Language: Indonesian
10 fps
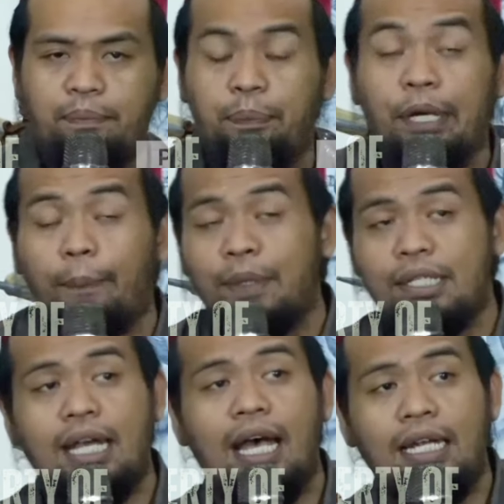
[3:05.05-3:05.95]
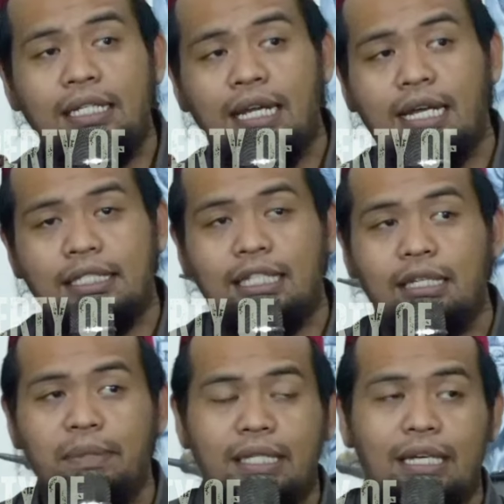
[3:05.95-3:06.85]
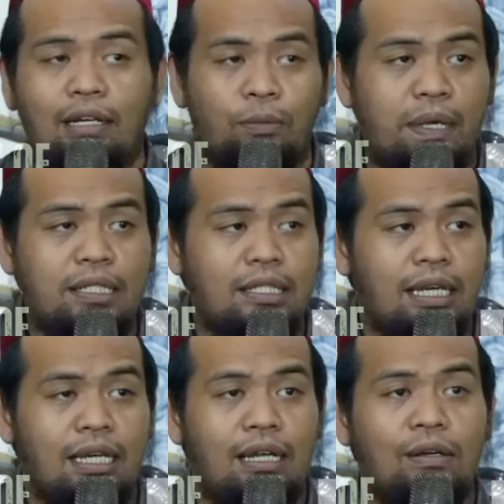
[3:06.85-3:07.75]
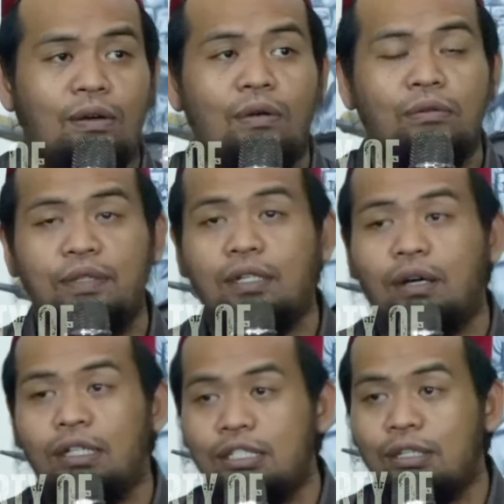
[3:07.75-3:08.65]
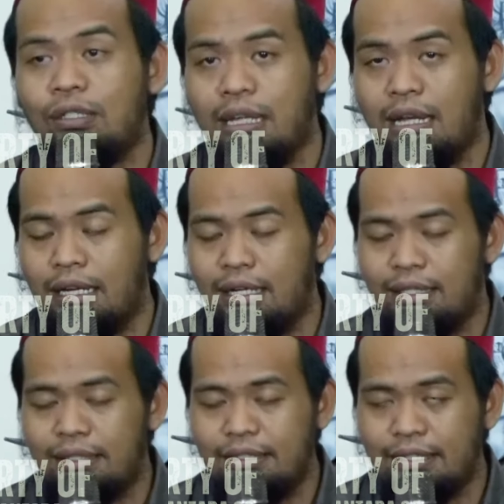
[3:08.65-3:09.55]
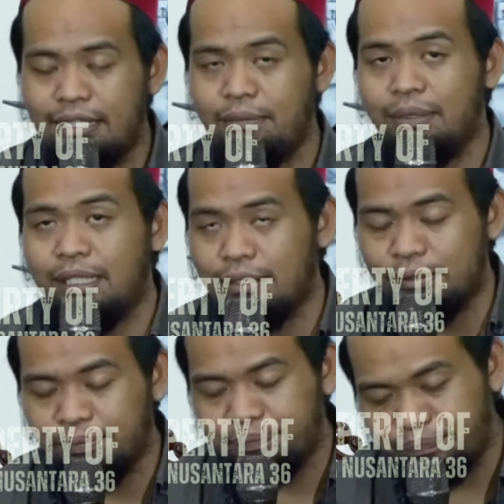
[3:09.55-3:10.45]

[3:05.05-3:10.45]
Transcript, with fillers: perpecahan yang sedemikian rupa secara konflik horizontal kan begitu